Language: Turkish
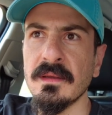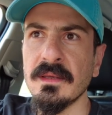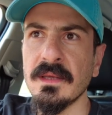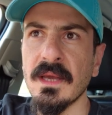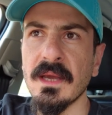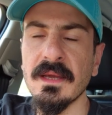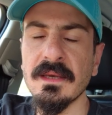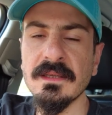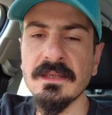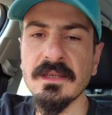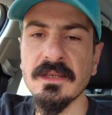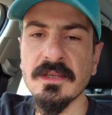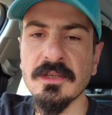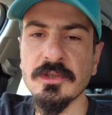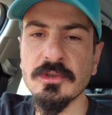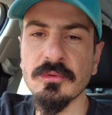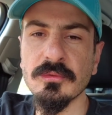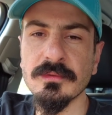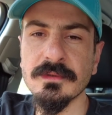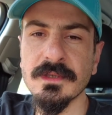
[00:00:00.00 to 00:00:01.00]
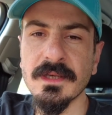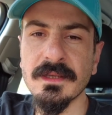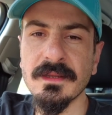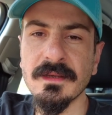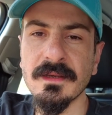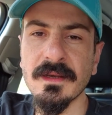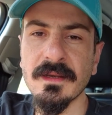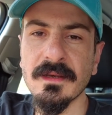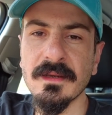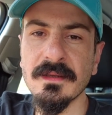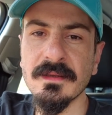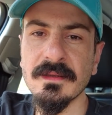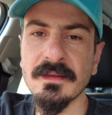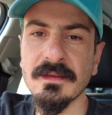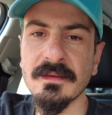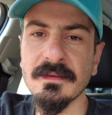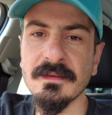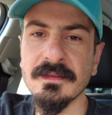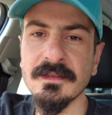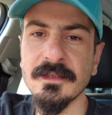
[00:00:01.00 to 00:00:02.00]
Eğer 2 kişi olsaydık
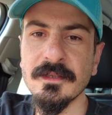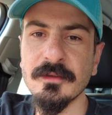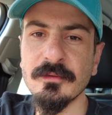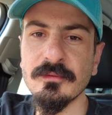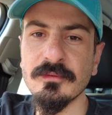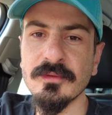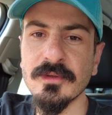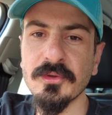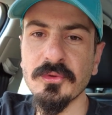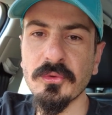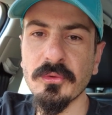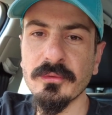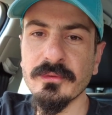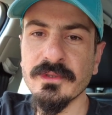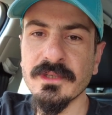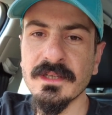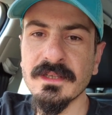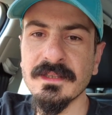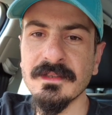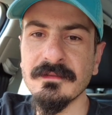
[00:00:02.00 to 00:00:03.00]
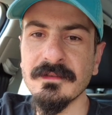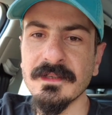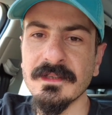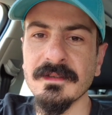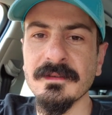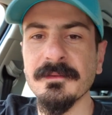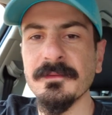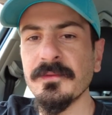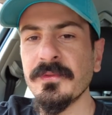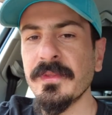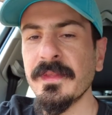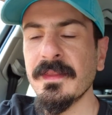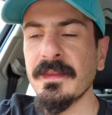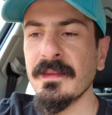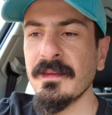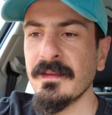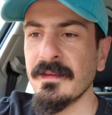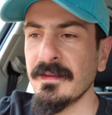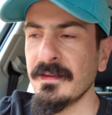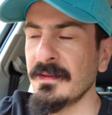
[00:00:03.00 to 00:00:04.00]
herhalde 2 günde dolacaktı ve
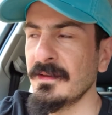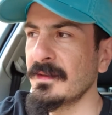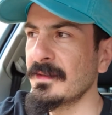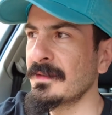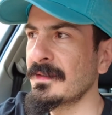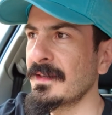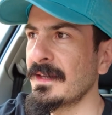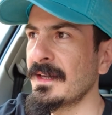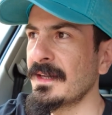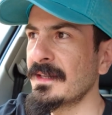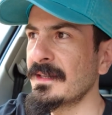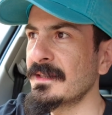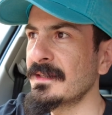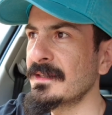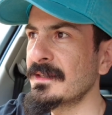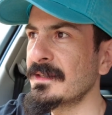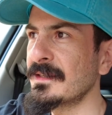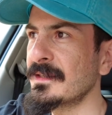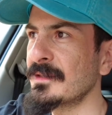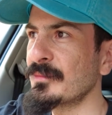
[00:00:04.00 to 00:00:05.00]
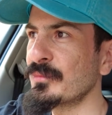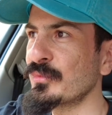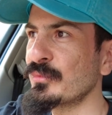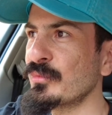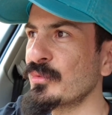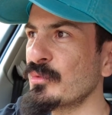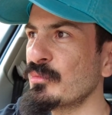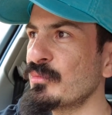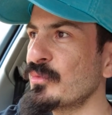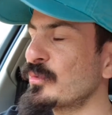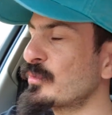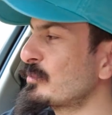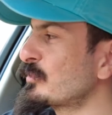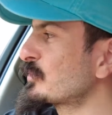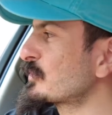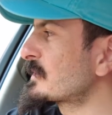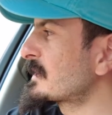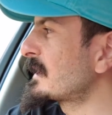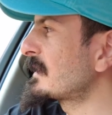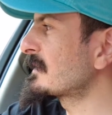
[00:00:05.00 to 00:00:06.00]
gel e, bu, bu, bu
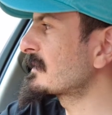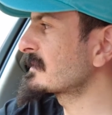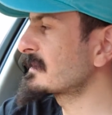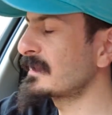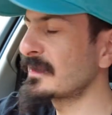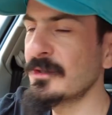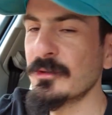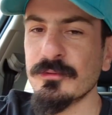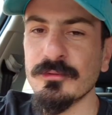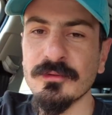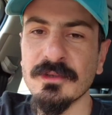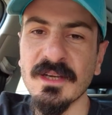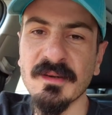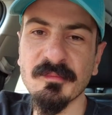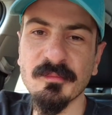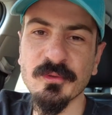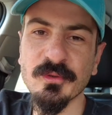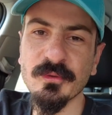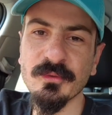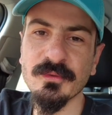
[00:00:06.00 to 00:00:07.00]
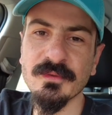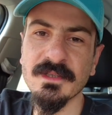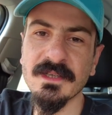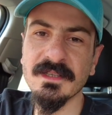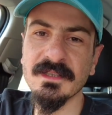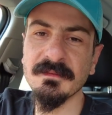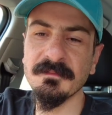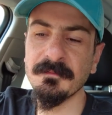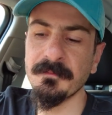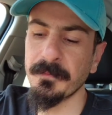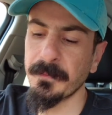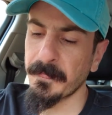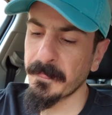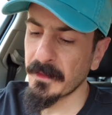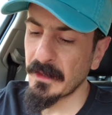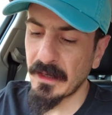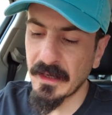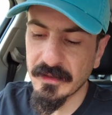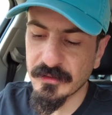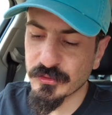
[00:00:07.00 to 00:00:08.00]
seansı 2 tur yapmış olacaktım.
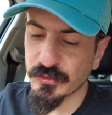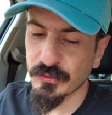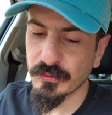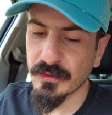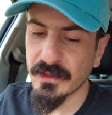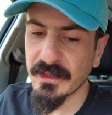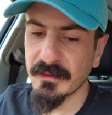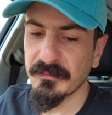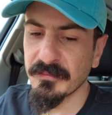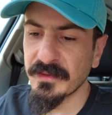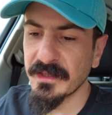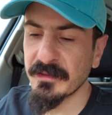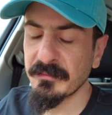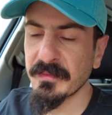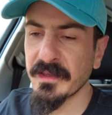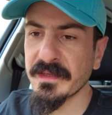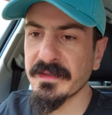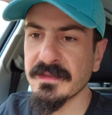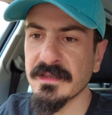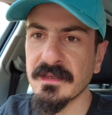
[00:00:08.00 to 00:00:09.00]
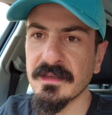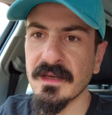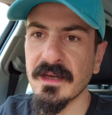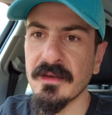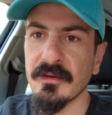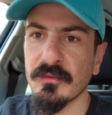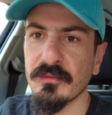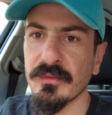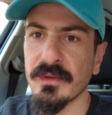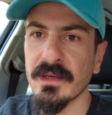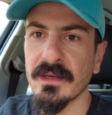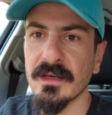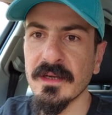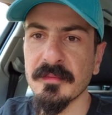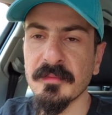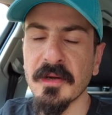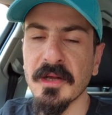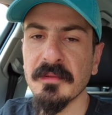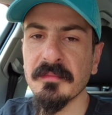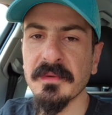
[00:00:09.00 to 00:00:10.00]
Yani çok önemli değil bence yani 10
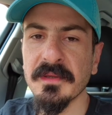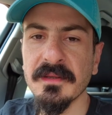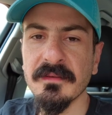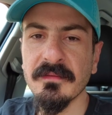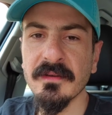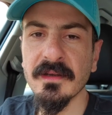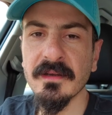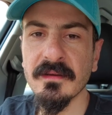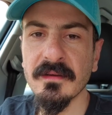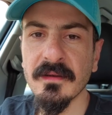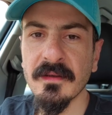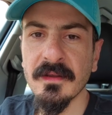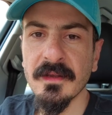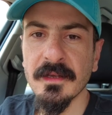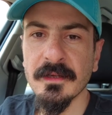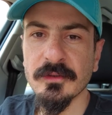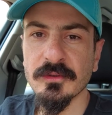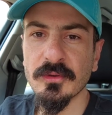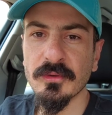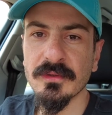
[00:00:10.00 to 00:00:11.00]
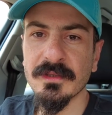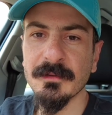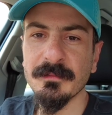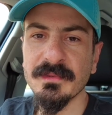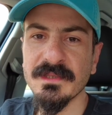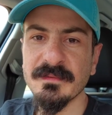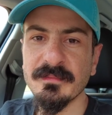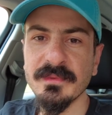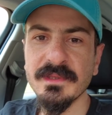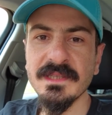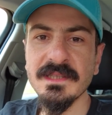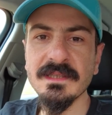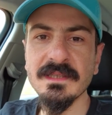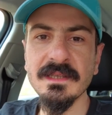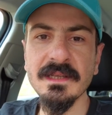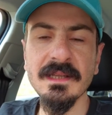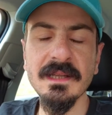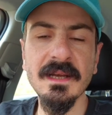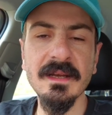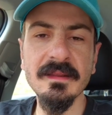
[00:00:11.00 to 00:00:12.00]
dakikamı almadı ve çok da pis bir iş
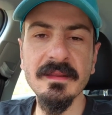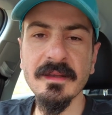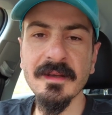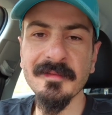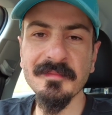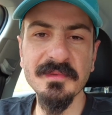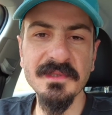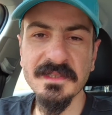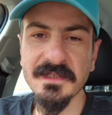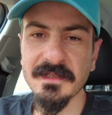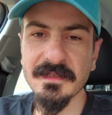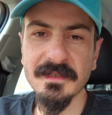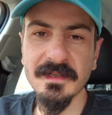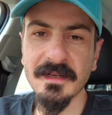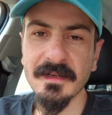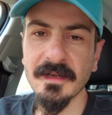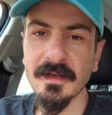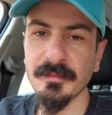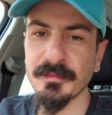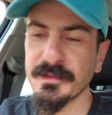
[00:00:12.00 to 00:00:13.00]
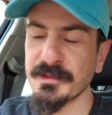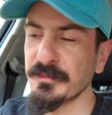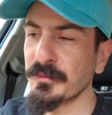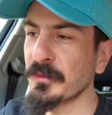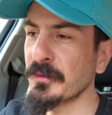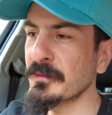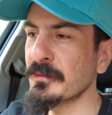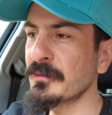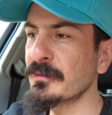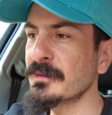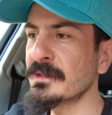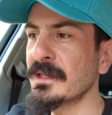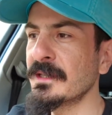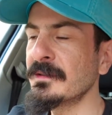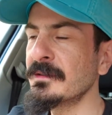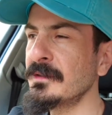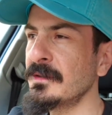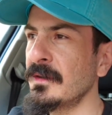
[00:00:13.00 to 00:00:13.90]
değil yani daha pis işler yaptığım oldu. O yüzden